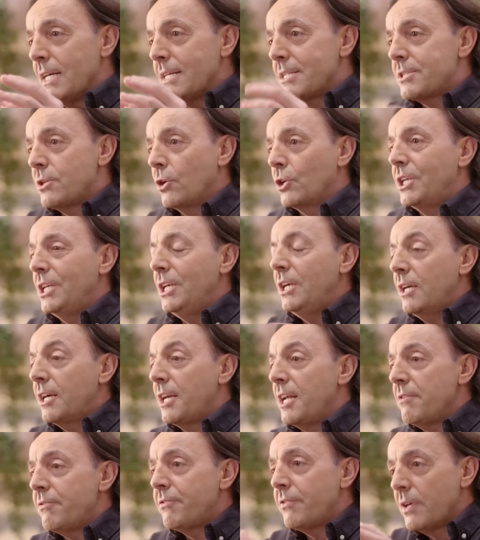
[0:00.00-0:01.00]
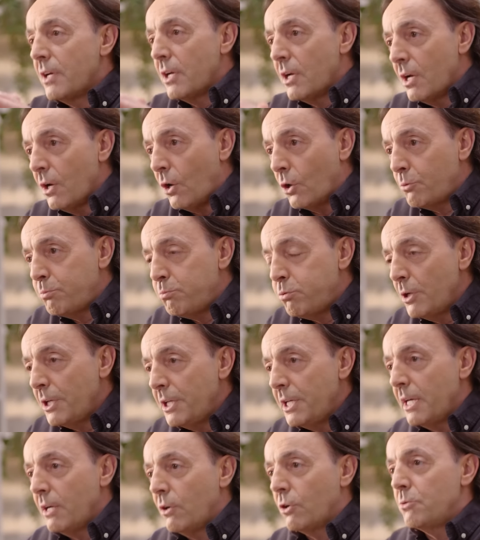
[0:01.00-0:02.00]
soki, krew
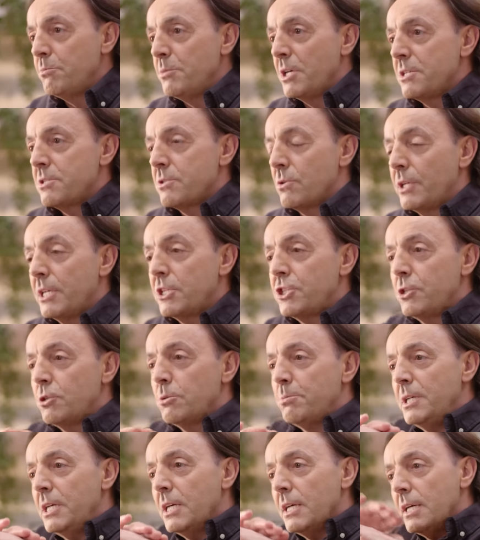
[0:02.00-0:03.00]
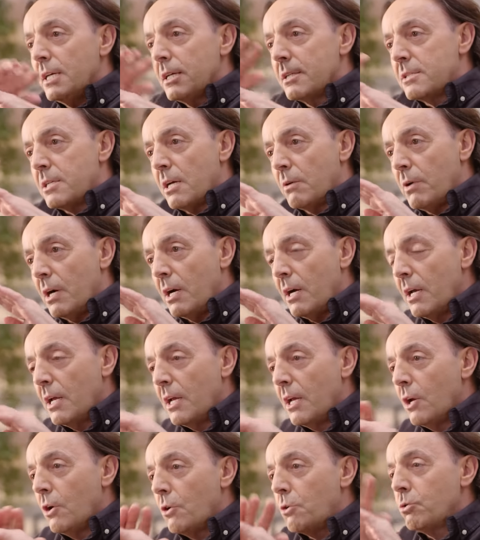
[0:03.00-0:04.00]
odpłynie od mięsa. Ona się robi cała
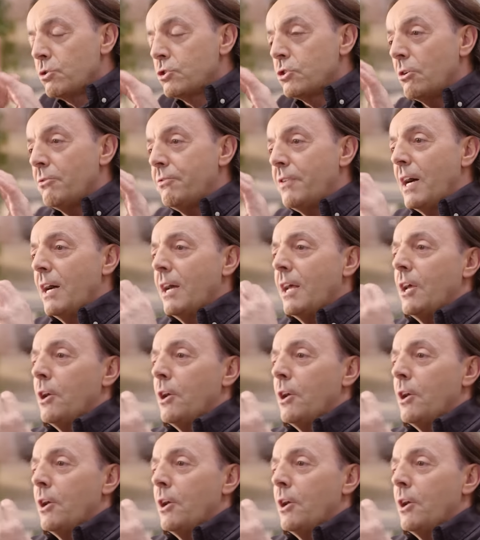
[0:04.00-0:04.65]
różowa,